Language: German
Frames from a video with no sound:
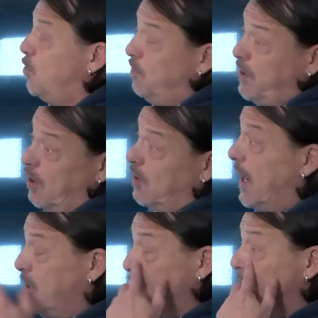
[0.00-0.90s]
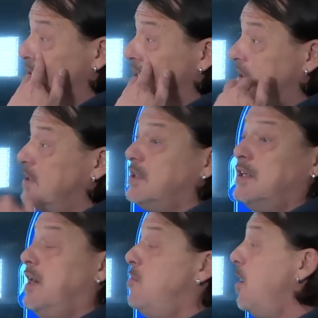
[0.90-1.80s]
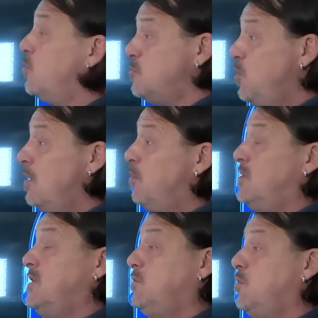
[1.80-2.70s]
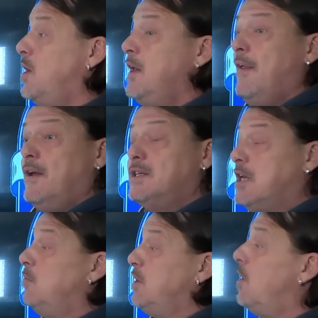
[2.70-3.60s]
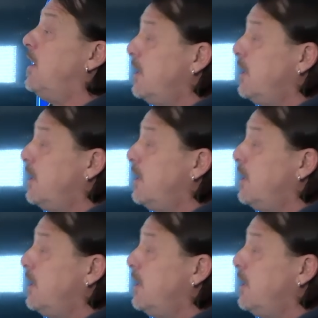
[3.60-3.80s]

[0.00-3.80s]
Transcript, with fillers: Und wie du auch gerade schon mal sagtest, äh, der Marius Müller bei uns im Tor ist, glaube ich, auch